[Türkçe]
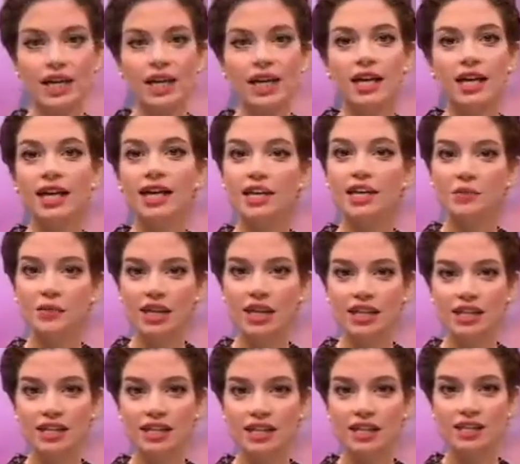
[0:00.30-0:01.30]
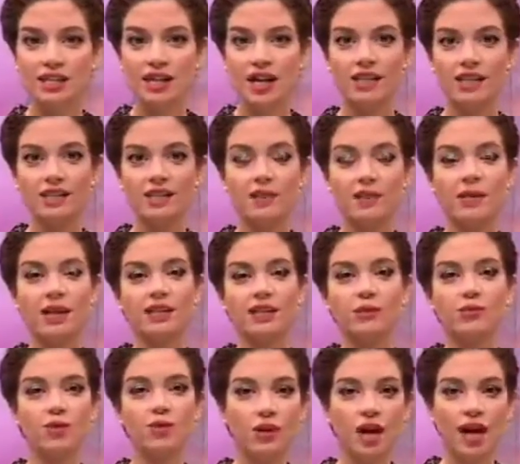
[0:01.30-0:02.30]
Ekim ayındayız. Aynı
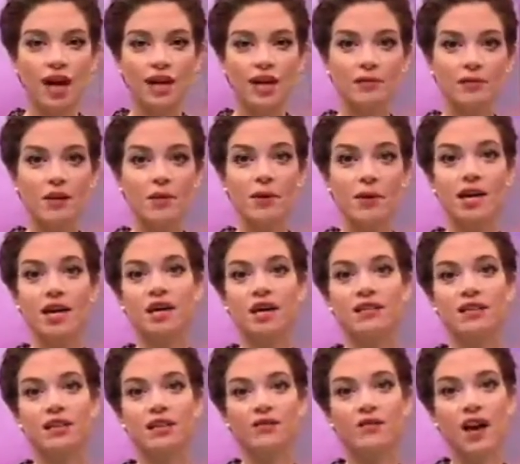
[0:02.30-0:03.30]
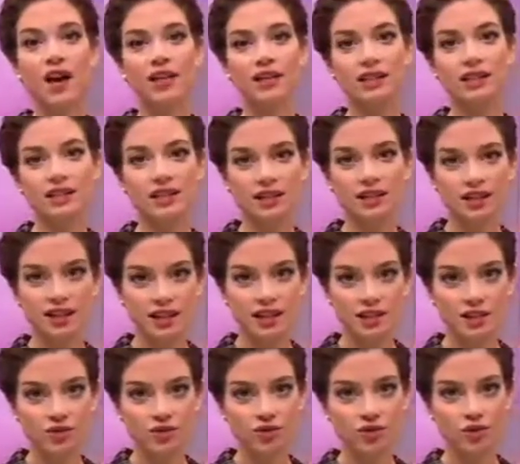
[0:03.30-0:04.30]
zamanda bu ay meme kanseri farkındalık
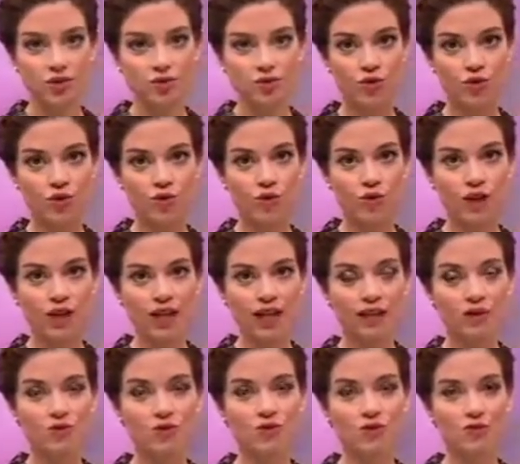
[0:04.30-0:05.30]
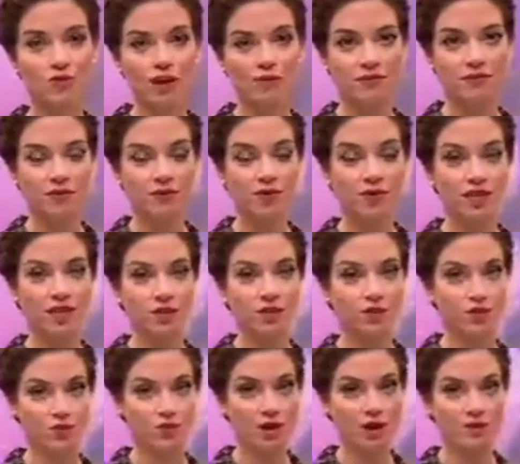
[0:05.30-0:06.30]
ayı. Stüdyomuzda bu alanda uzman bir,
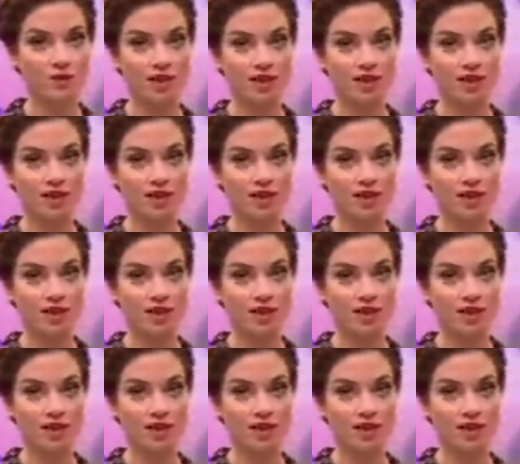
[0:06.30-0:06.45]
uzman bir